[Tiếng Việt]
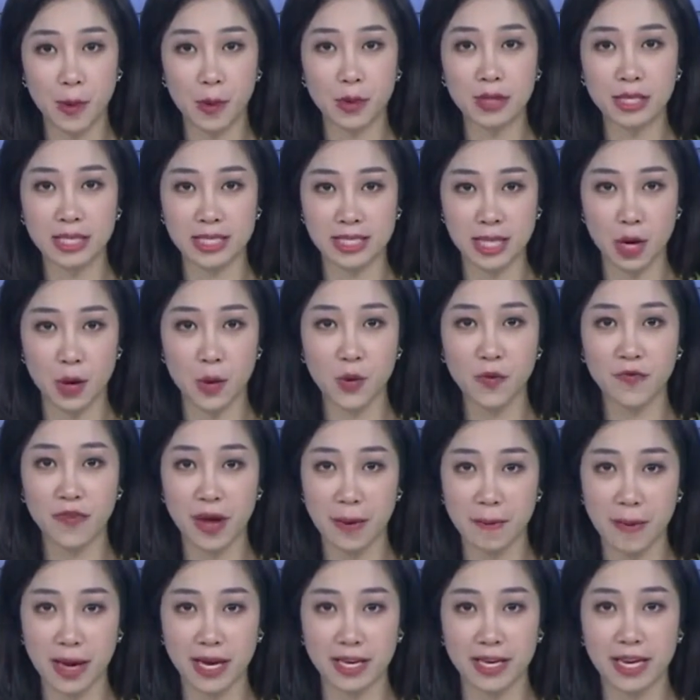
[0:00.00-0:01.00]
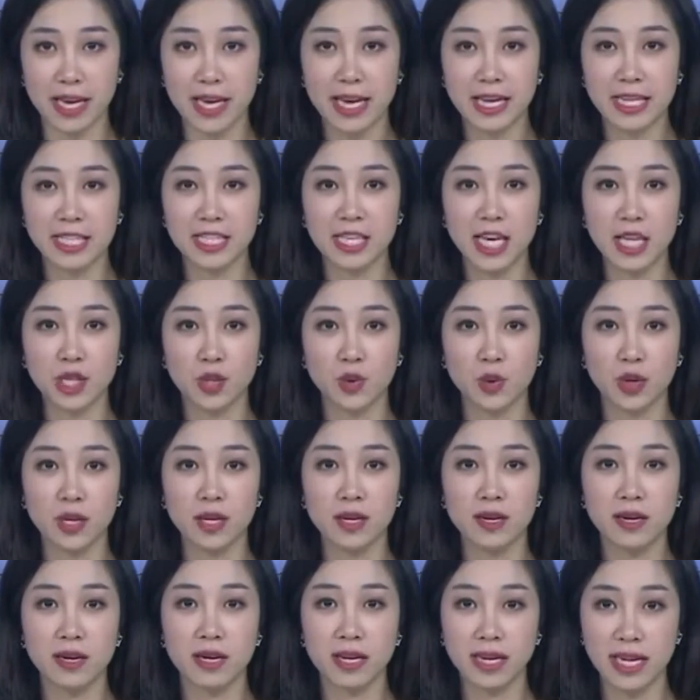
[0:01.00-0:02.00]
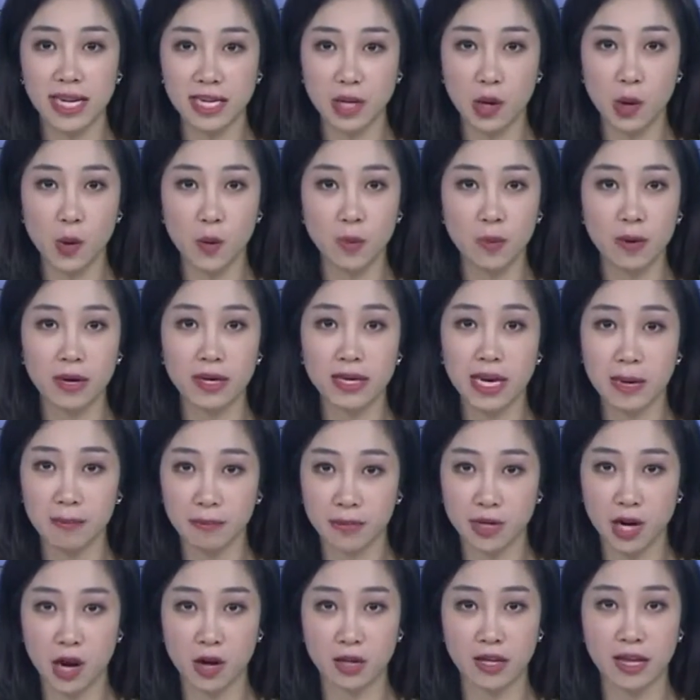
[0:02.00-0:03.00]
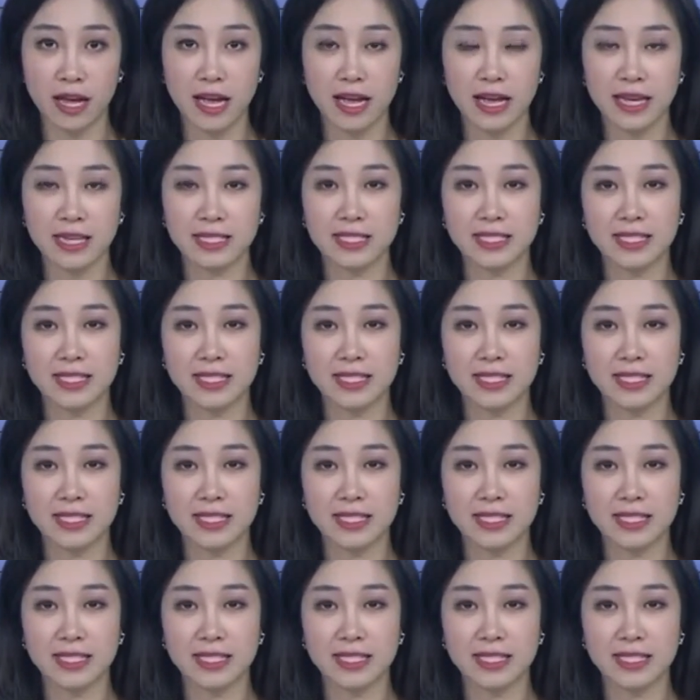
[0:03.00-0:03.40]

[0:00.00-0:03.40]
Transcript: bốn, sáu và bảy trên tuyến đường Liên Hung, Đầm Ròn,